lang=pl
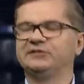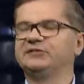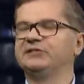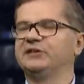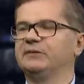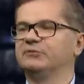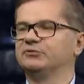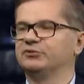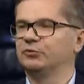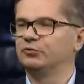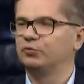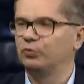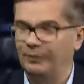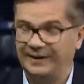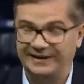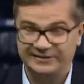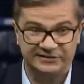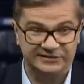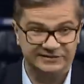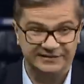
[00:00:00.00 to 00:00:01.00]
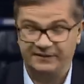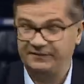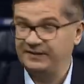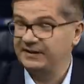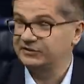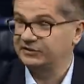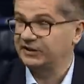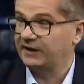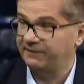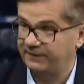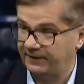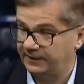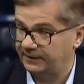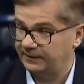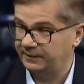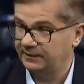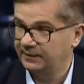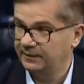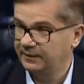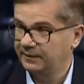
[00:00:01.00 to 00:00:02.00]
nic się nie muszą tłumaczyć z największej
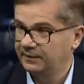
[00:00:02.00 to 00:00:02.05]
afery